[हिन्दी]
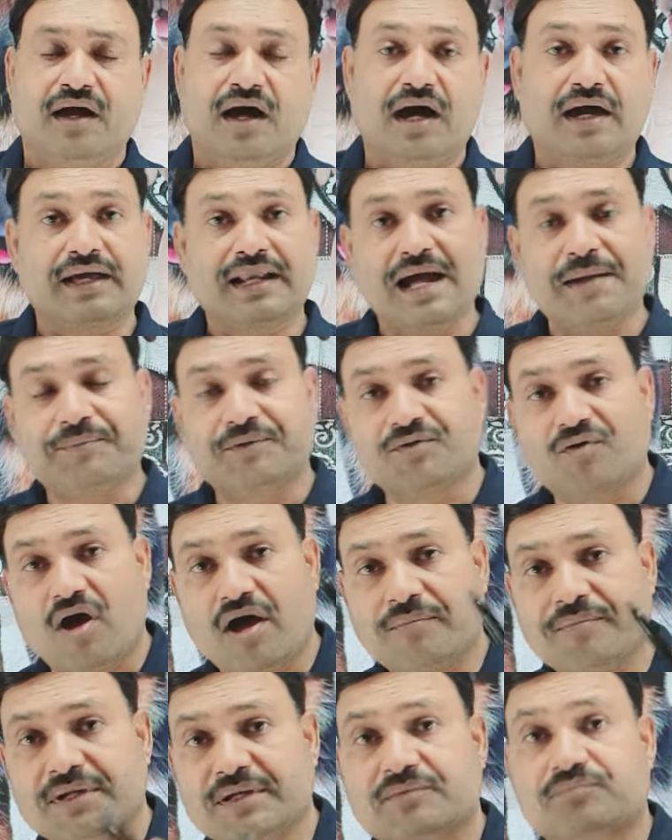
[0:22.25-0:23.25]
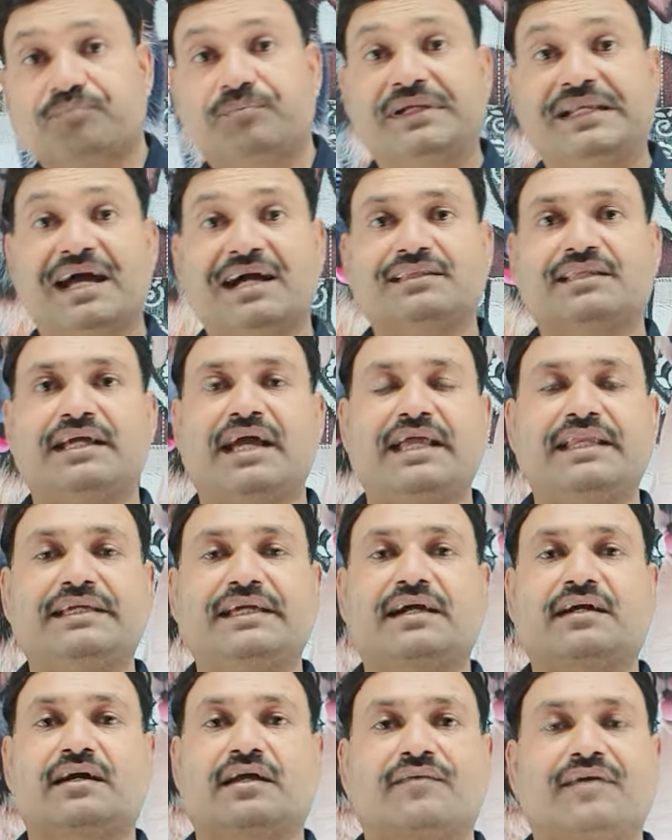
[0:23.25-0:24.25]
अगर आप डिवॉर्मिंग बिना तैयारी के
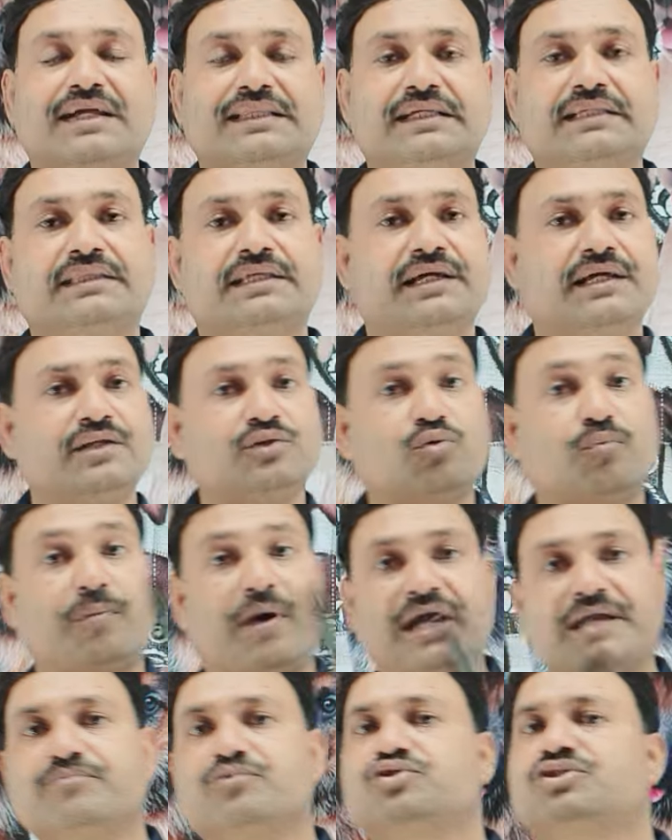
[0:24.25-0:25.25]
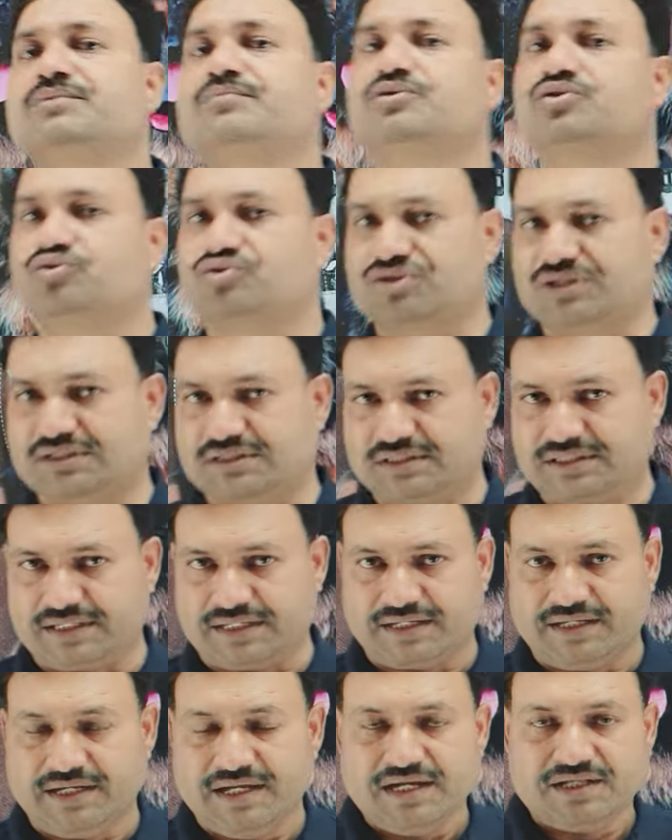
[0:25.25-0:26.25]
करवा देते हैं तो भाई मुसीबत हो सकती
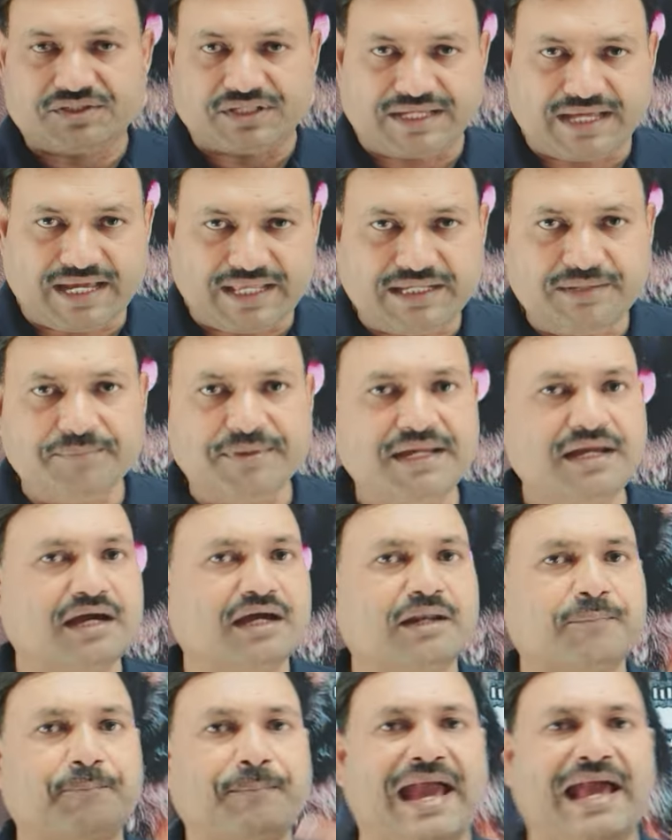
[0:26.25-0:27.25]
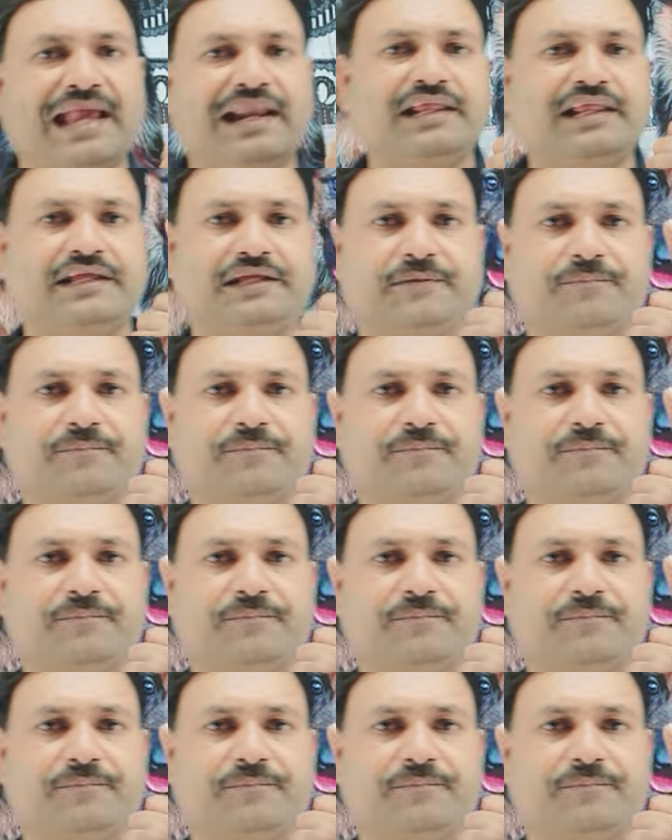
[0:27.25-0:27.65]
है तैयारी में अगर पहली